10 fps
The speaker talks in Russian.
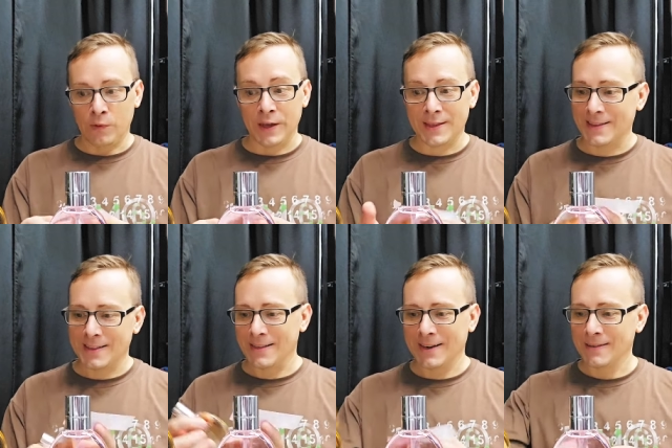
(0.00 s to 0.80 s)

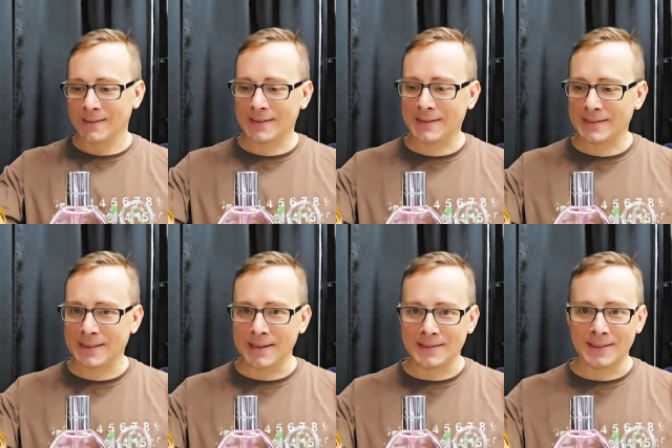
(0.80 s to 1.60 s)
Да-да-да-да-да.
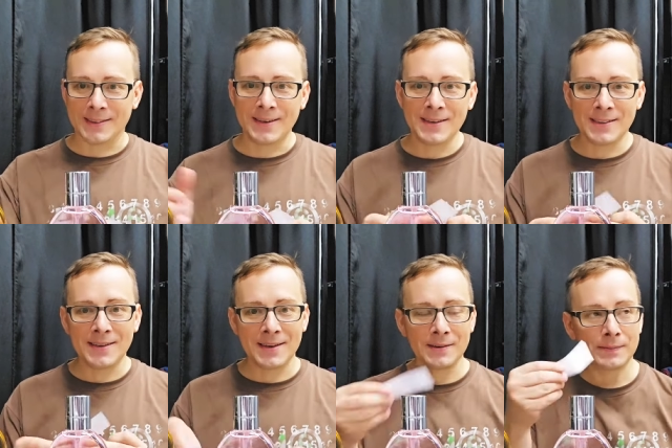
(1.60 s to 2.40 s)
Кстати, дыня,
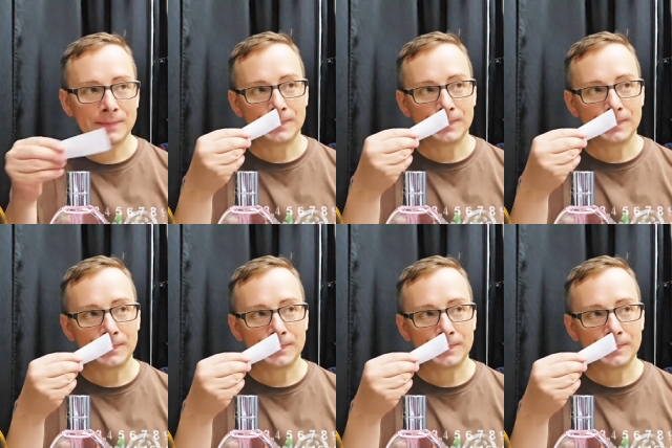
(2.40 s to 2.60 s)
дыня.